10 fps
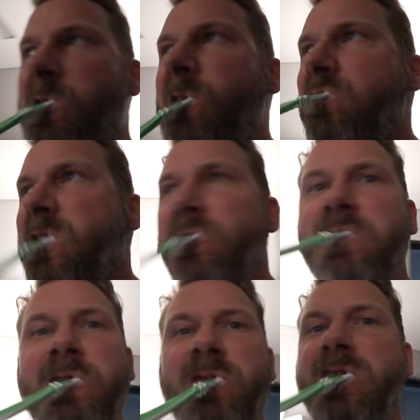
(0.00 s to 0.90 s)
Jedenfalls
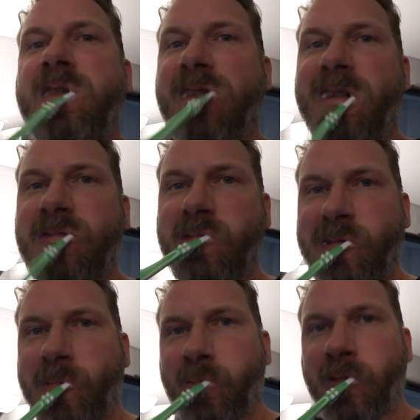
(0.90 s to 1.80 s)
flügen wir die Vasen
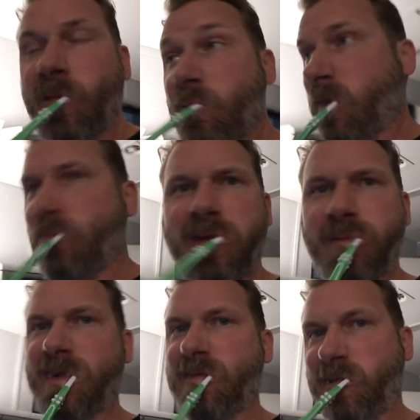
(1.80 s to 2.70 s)
durch. So, ich muss
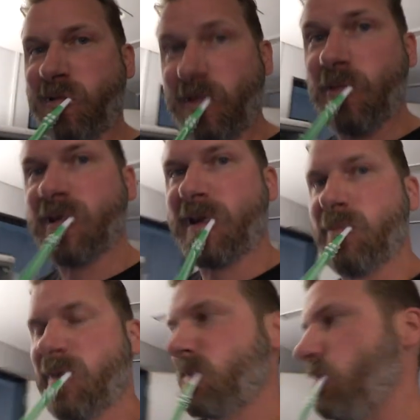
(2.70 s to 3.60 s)
mal die Tasche sehr unangenehm
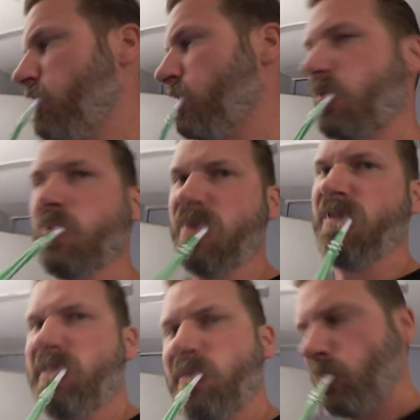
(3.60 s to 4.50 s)
mit der Zahnbürste, es tut mir leid.